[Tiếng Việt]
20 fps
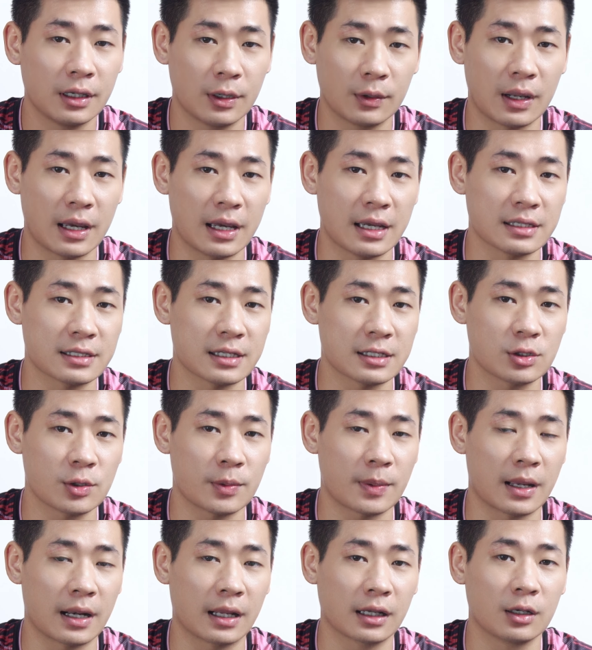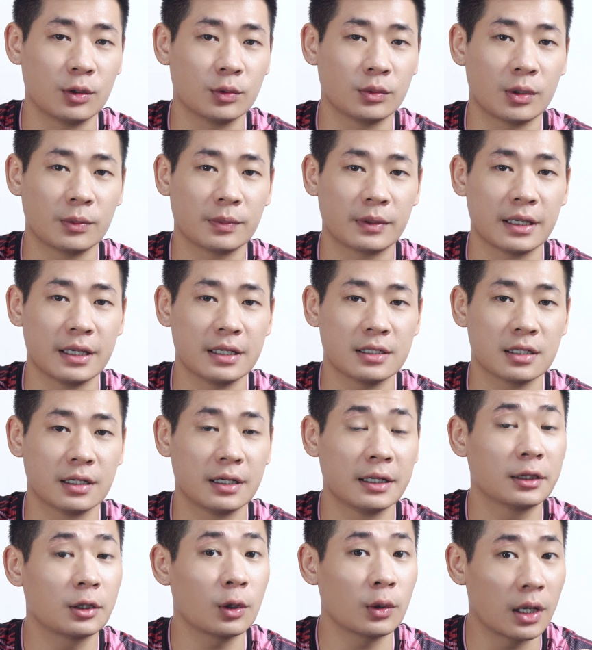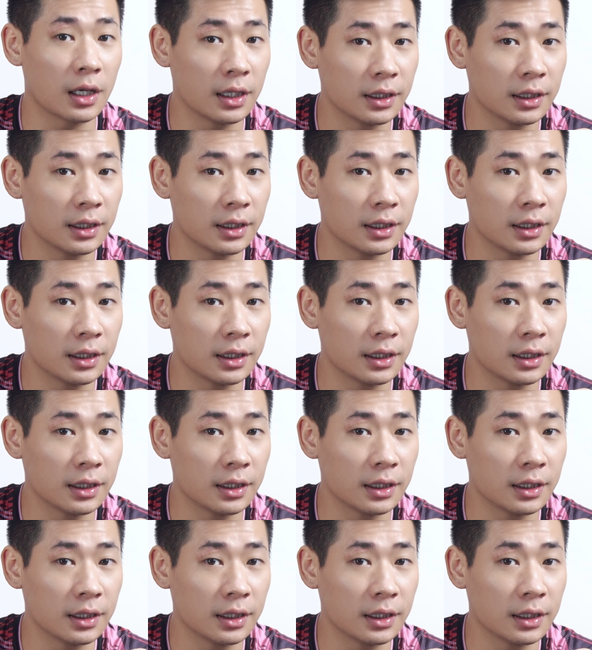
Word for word: điều này sẽ giúp khả năng lưu thông khí trở lên tốt